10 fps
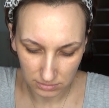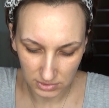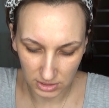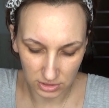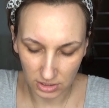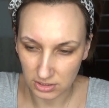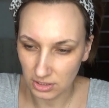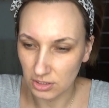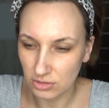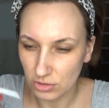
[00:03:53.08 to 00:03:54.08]
Też nie jest
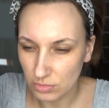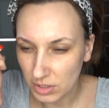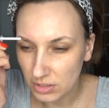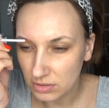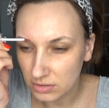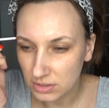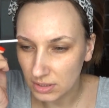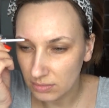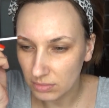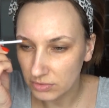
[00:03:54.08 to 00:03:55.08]
jakieś to
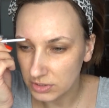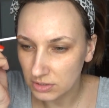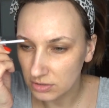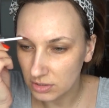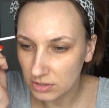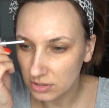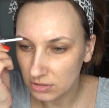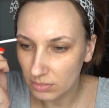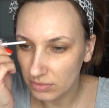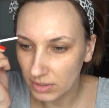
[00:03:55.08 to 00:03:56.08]
śmierdzące, bo wiecie co, troszkę
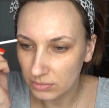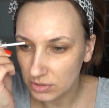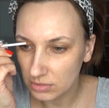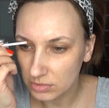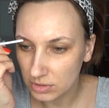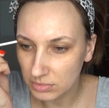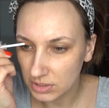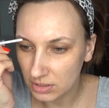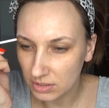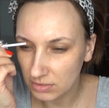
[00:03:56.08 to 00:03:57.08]
się obawiałam, że to może
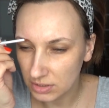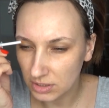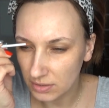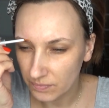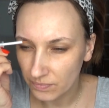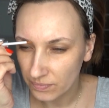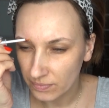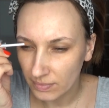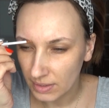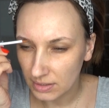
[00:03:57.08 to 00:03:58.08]
mieć taki, wiecie,
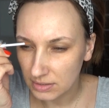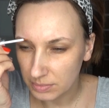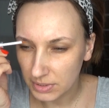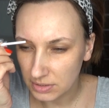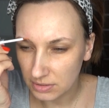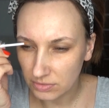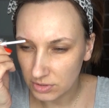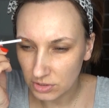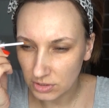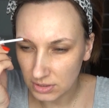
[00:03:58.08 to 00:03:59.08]

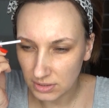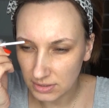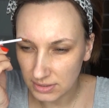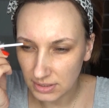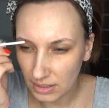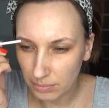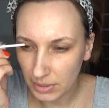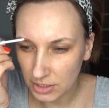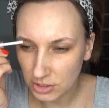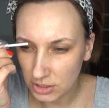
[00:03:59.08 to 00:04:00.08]
specyficzny
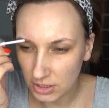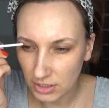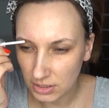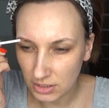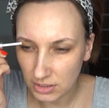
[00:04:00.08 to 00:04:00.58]
zapaszek.